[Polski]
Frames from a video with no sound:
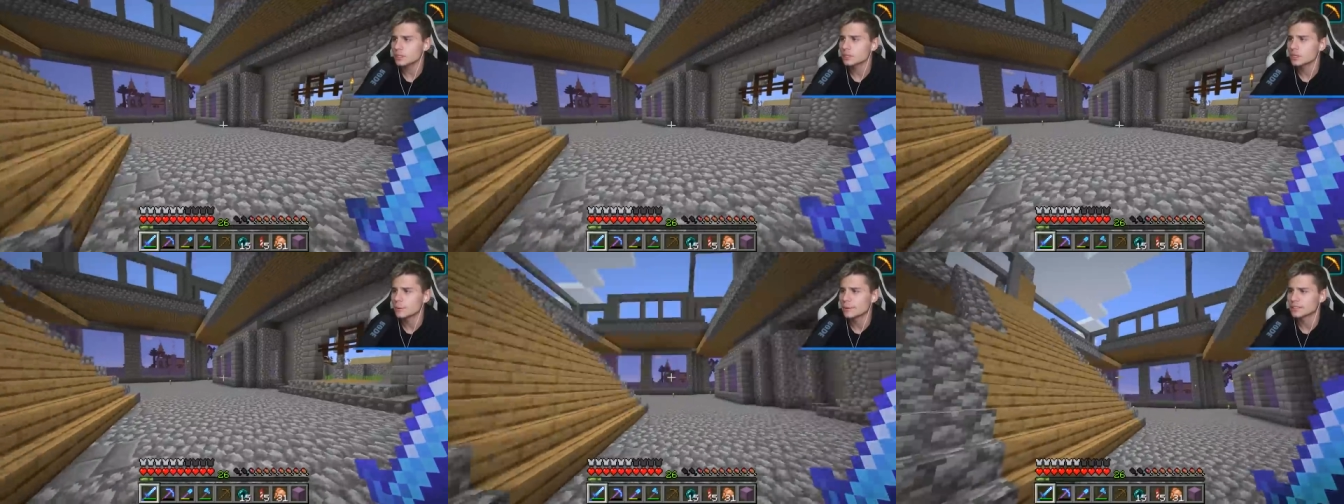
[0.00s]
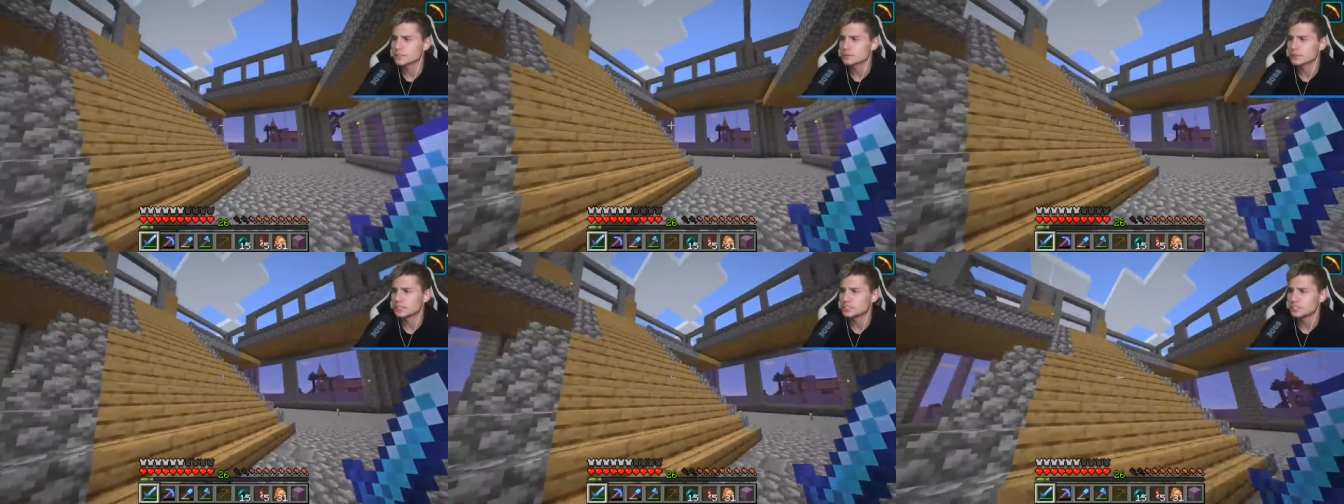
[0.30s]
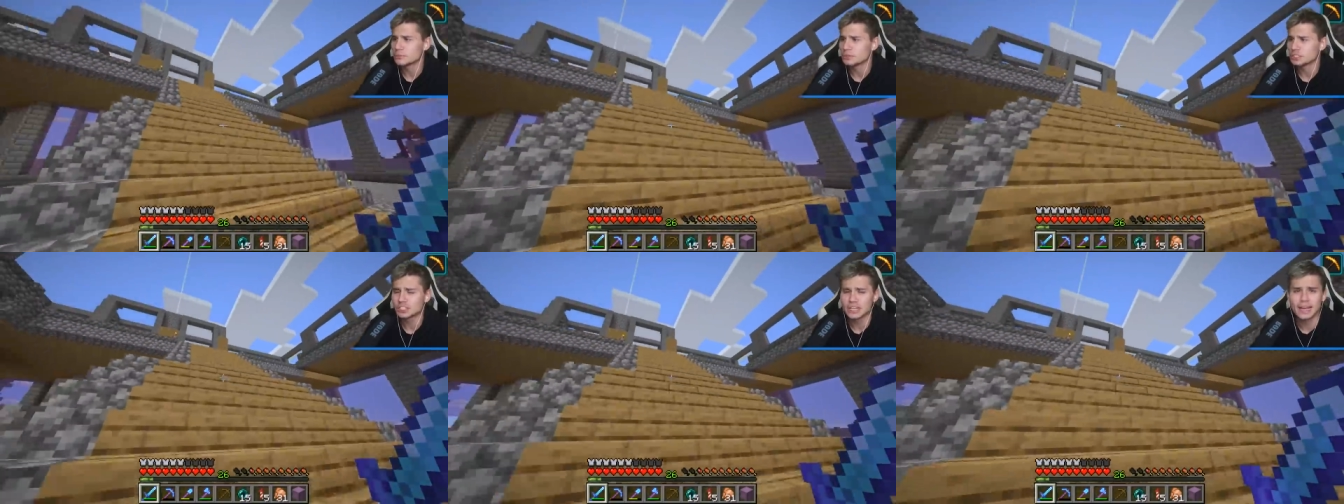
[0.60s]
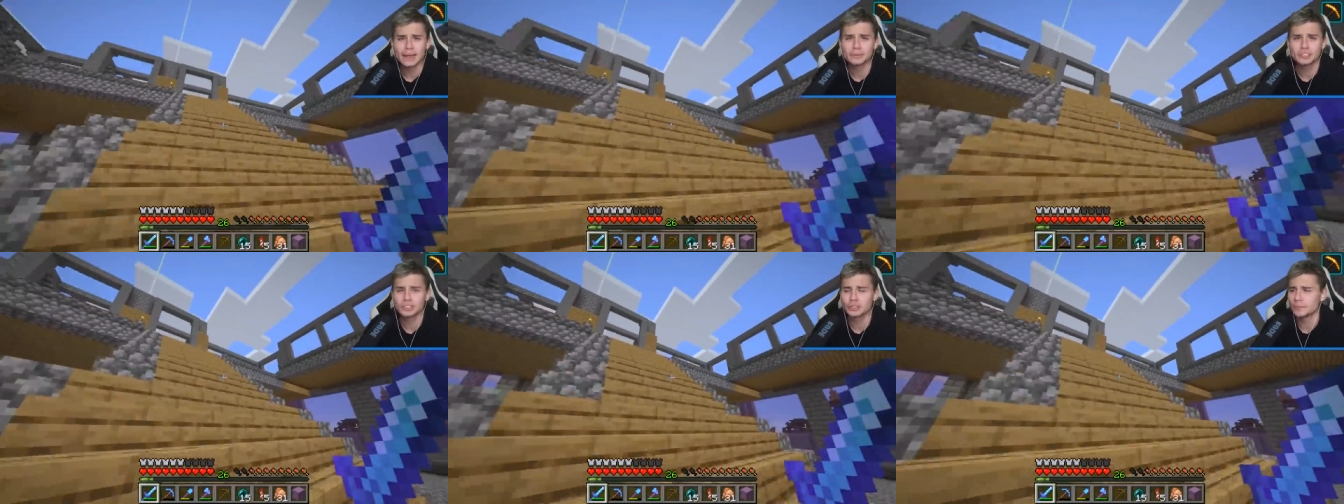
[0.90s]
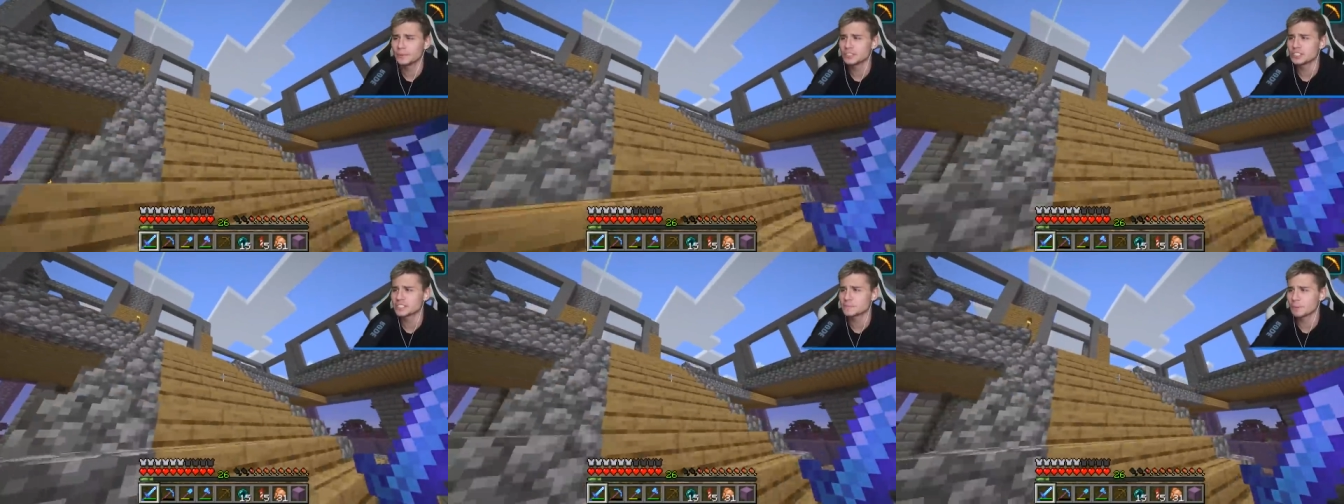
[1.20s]
Dobra, słuchajcie, myślałem, że to
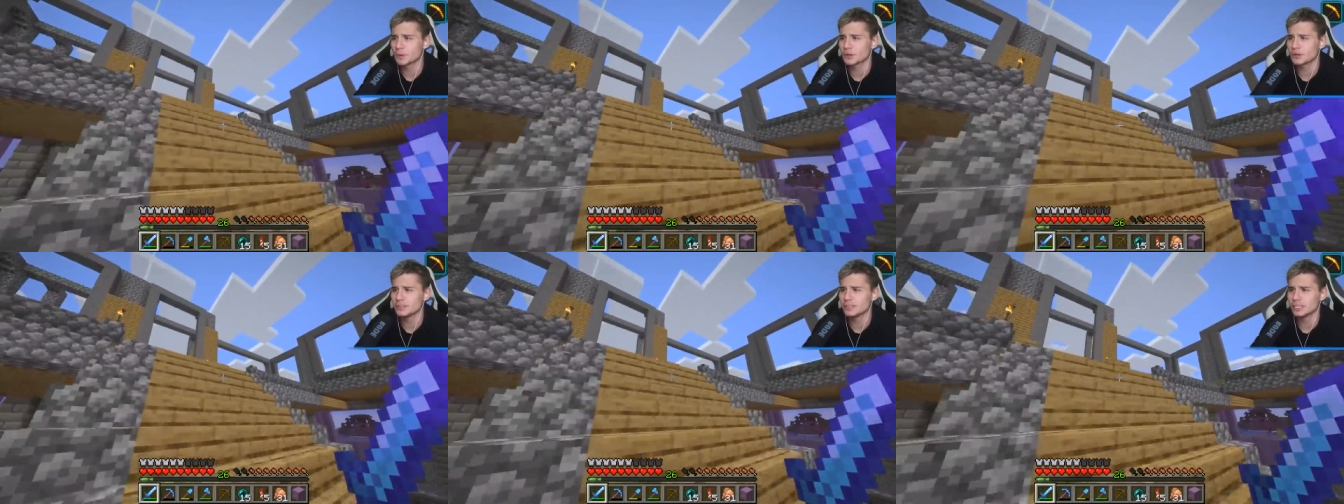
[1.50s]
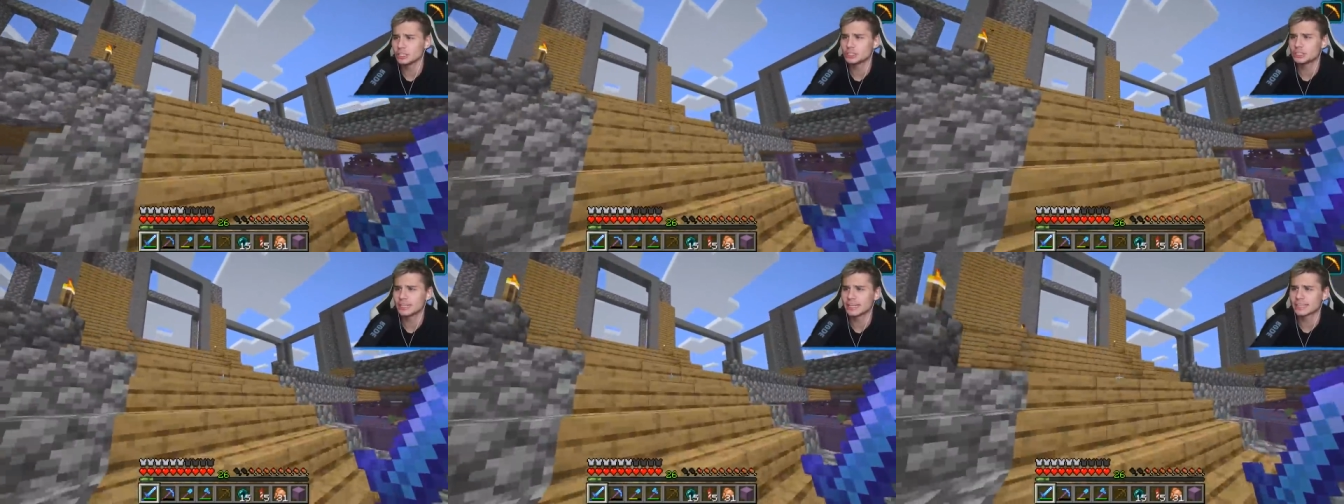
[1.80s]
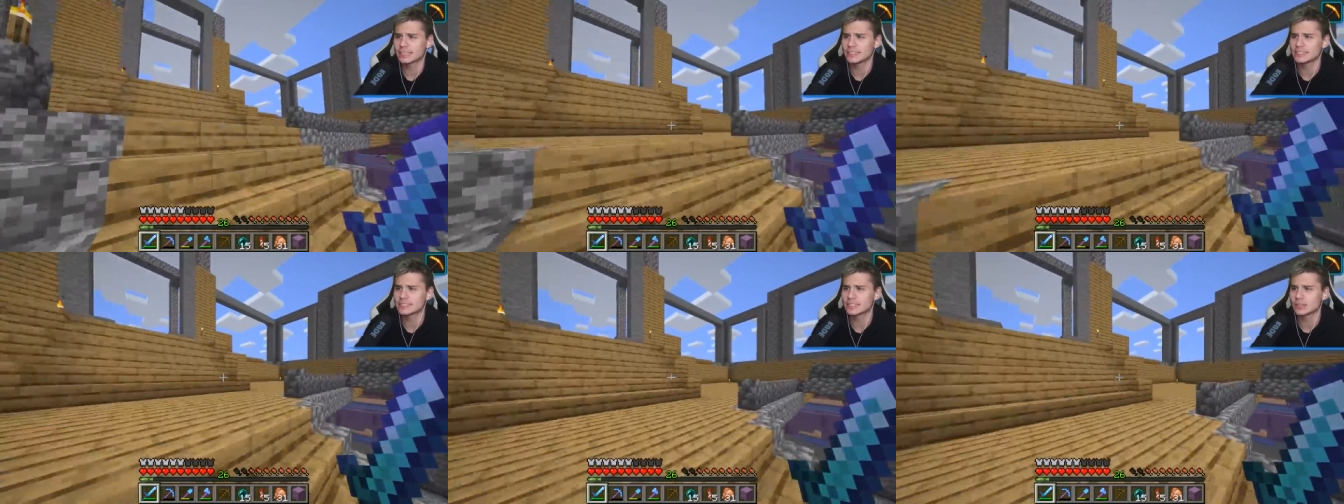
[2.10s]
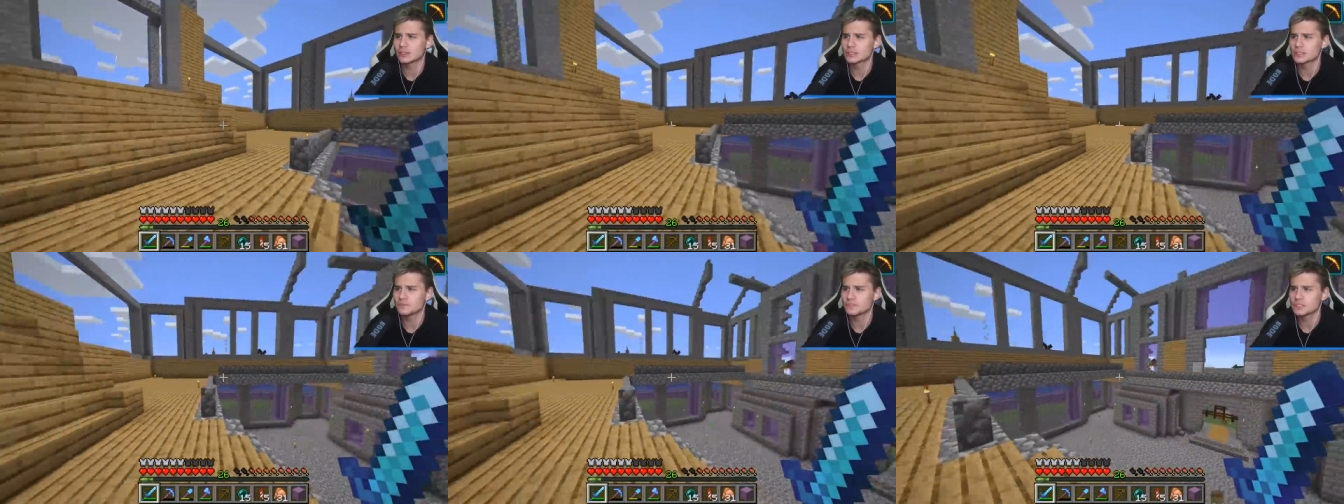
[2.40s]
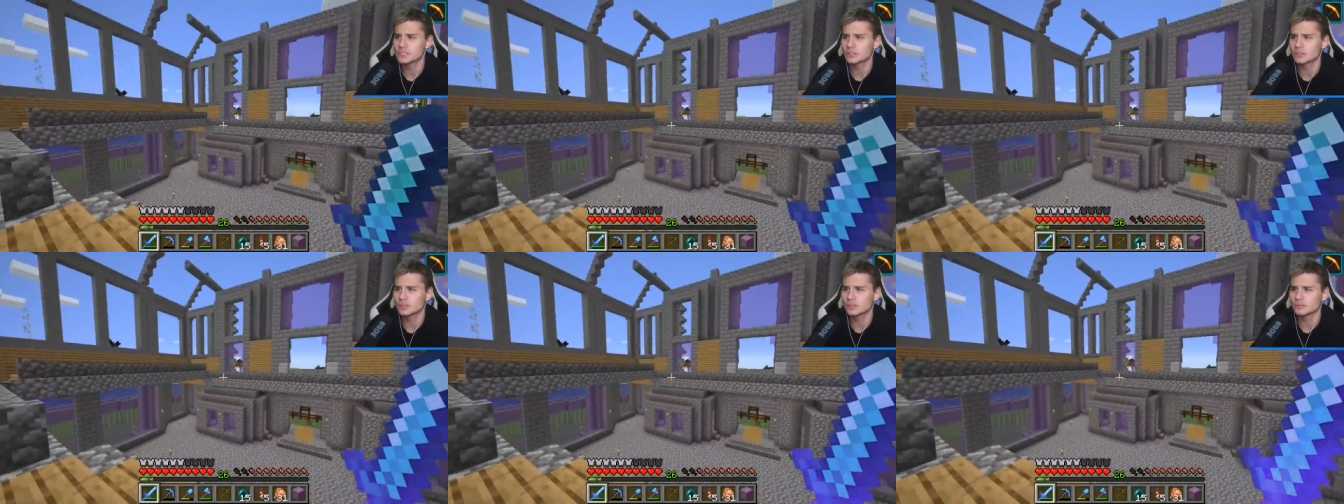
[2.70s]
będzie spokojny odcinek, ale z tego co
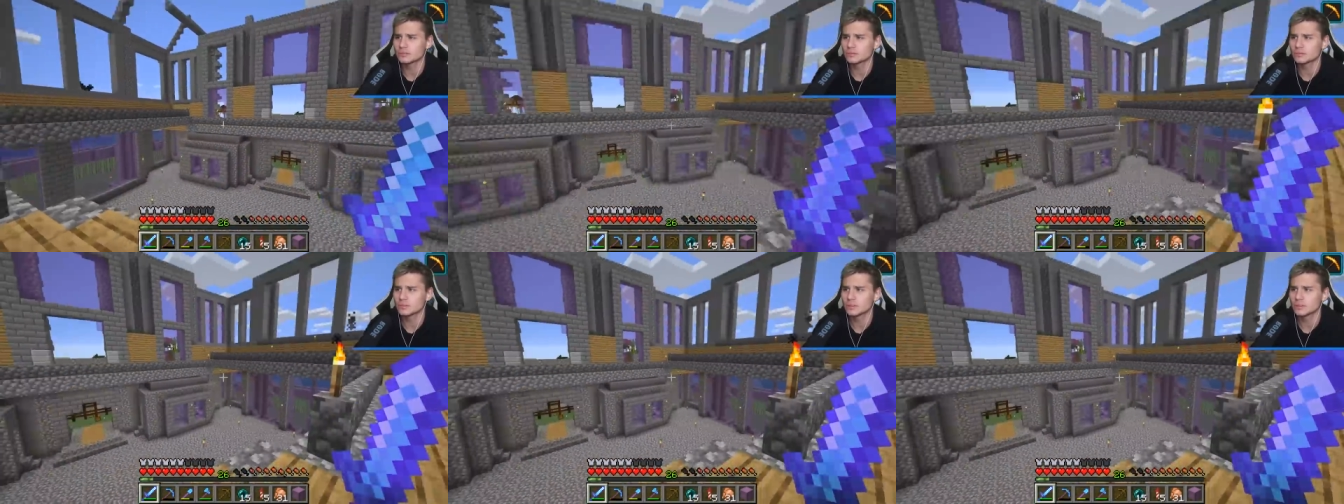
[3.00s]
widzę to...